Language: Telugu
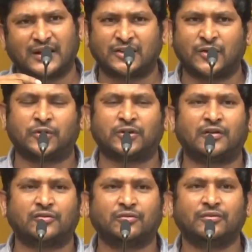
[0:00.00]
జరిగేటప్పుడు
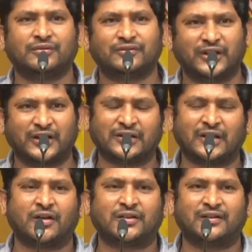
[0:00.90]
తెలుసు జరిగిన
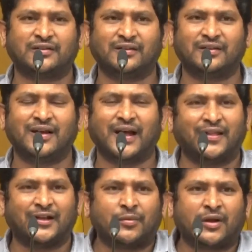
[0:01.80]
తర్వాత తెలిసింది
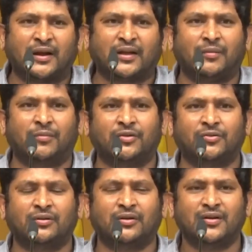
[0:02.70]
అందుకే మీకు కనికరం
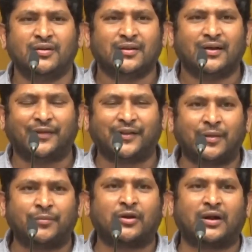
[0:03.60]
లేదు
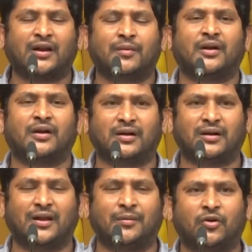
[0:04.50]
అందుకే మీకు కన్నమ
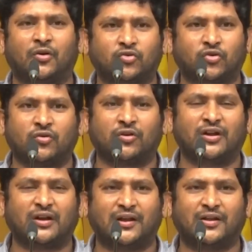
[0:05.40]
మడి ఒక చుక్క కూడా
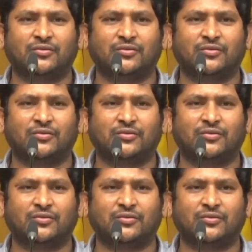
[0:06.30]
నీళ్ళు